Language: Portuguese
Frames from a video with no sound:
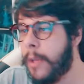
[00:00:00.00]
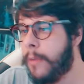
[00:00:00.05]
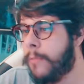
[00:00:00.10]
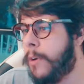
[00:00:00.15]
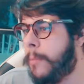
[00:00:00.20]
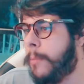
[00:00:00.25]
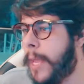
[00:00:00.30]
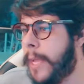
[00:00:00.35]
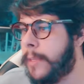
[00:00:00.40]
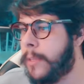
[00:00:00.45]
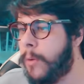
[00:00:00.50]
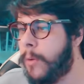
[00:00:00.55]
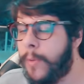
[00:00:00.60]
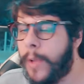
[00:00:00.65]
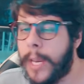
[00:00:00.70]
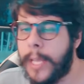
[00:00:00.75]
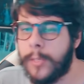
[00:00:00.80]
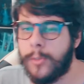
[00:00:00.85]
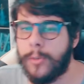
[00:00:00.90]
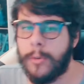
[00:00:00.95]
Vamos lá então
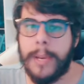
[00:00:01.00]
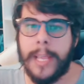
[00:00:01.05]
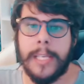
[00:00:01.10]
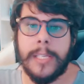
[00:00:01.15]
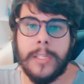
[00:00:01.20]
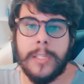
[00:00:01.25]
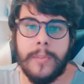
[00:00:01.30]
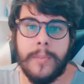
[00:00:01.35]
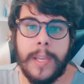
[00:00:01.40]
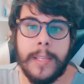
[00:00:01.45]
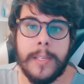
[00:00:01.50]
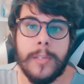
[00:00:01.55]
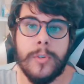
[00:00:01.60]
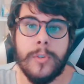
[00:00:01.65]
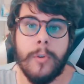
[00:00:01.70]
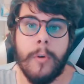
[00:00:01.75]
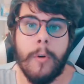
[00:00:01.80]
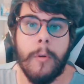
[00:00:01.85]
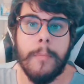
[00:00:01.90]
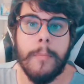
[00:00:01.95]
falar sobre as vendas
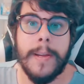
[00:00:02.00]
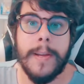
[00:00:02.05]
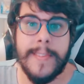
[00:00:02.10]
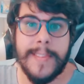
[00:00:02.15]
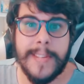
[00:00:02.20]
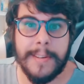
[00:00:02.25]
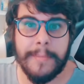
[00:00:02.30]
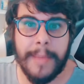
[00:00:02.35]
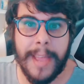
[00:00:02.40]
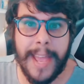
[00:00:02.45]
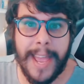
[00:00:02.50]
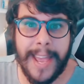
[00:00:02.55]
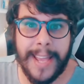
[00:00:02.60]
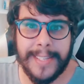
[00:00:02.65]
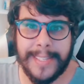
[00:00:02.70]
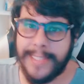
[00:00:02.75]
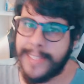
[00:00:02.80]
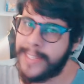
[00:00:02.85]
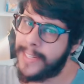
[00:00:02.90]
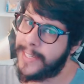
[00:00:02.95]
de Commander
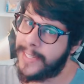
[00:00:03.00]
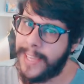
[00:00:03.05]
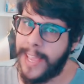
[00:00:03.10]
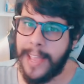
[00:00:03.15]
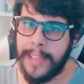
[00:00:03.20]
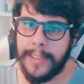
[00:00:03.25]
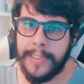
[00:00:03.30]
Masters.